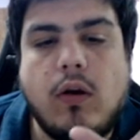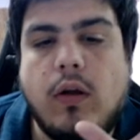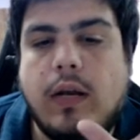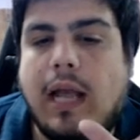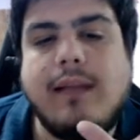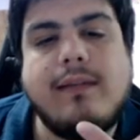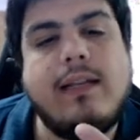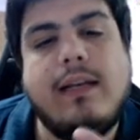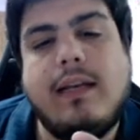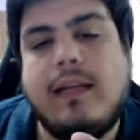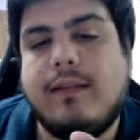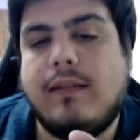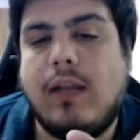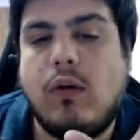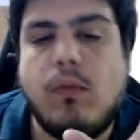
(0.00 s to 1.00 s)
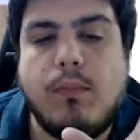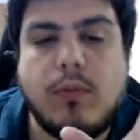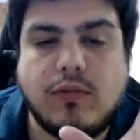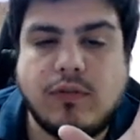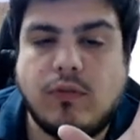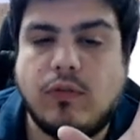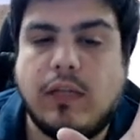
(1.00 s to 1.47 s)
horas, tenés, tengo,
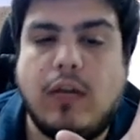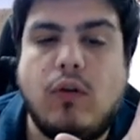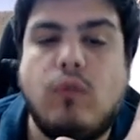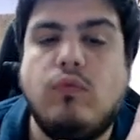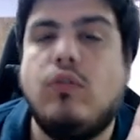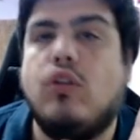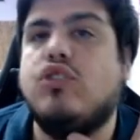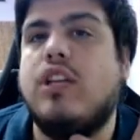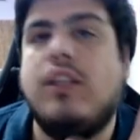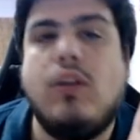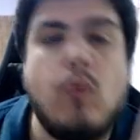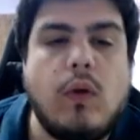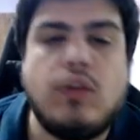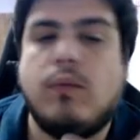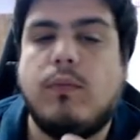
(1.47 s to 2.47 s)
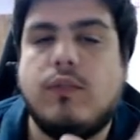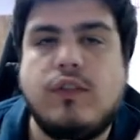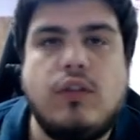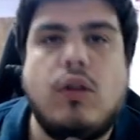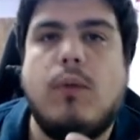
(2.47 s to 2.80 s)
un, tengo un 84%